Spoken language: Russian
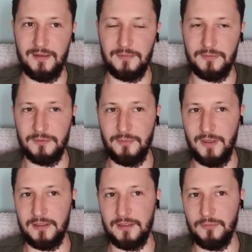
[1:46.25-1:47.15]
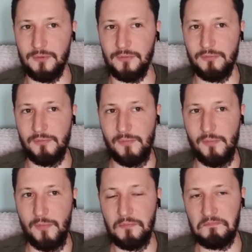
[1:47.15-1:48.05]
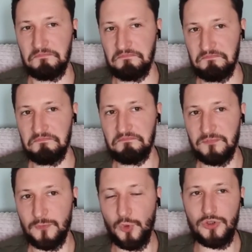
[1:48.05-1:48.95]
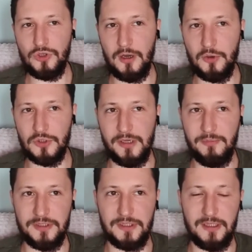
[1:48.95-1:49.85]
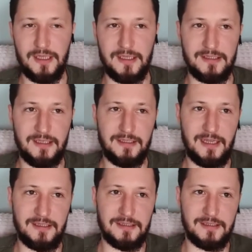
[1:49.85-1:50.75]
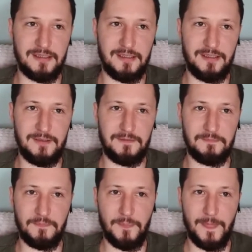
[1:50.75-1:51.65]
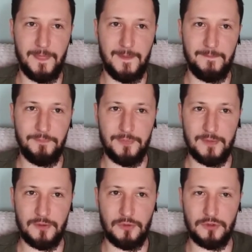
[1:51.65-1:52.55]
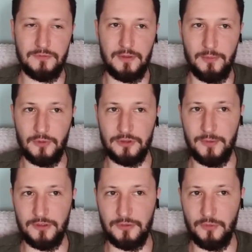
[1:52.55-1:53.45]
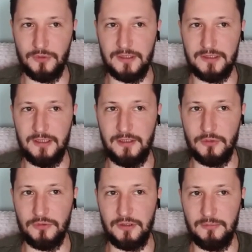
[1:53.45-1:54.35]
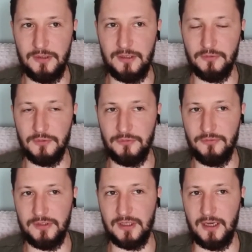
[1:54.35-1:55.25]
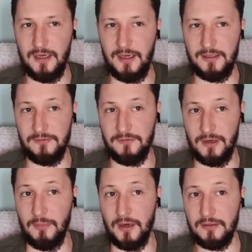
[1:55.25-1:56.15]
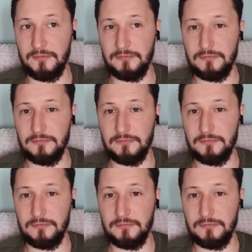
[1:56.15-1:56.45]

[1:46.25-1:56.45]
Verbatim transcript: Вот, поэтому тоже хорошее место для экзальтации и тоже вопрос, почему он экзальтирует именно вот в весах, а не в рыбах.